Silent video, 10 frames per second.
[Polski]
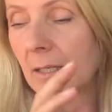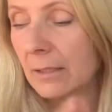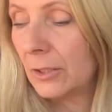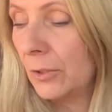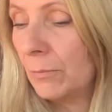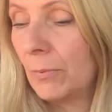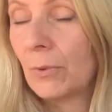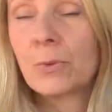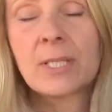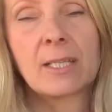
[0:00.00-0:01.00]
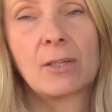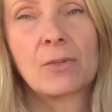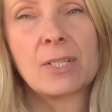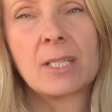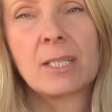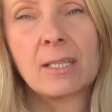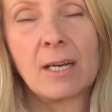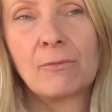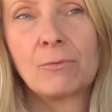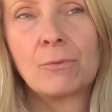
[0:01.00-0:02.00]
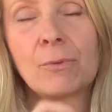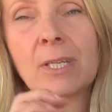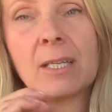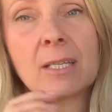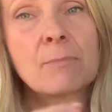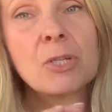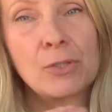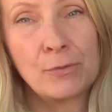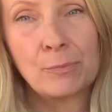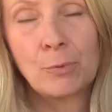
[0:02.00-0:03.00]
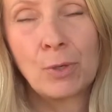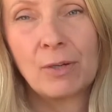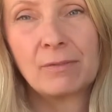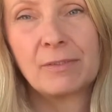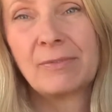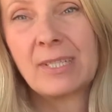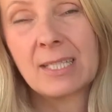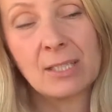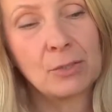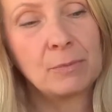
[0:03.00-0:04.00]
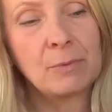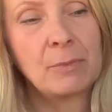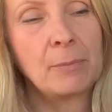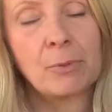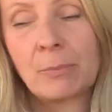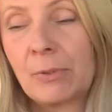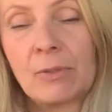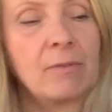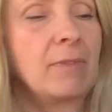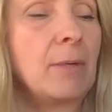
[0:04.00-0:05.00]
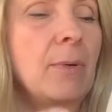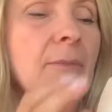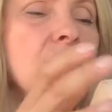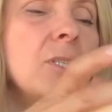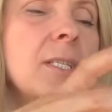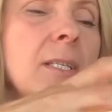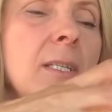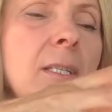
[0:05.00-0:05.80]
Deep Blue z tego zestawu jest przeciwbólowym, więc tego bym nie proponowała. Wszystkie